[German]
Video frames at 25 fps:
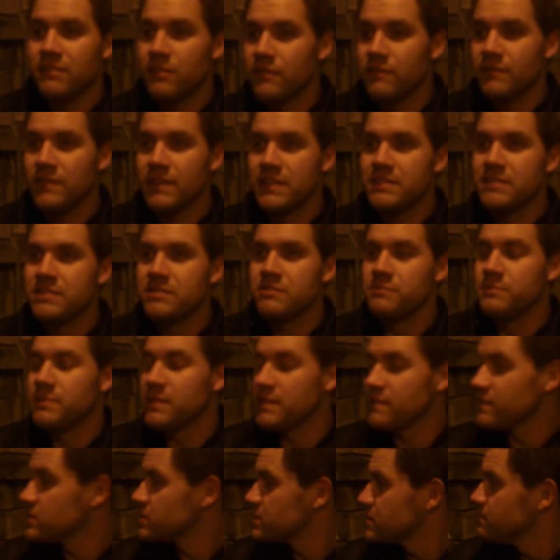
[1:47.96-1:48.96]
läuft alles
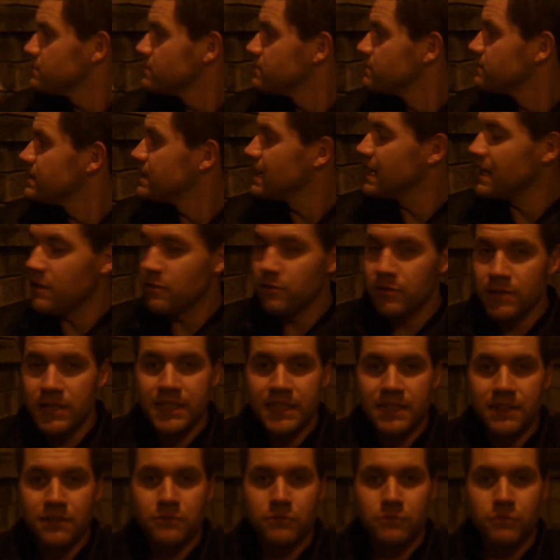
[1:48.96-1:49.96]
super. Ich verstehe mich mit deinen
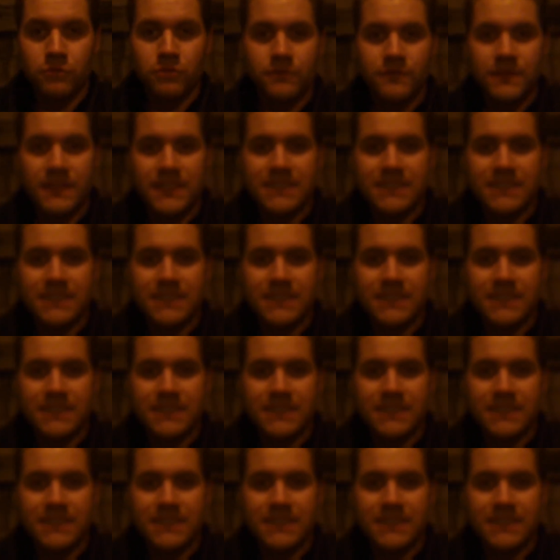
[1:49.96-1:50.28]
Kollegen gut.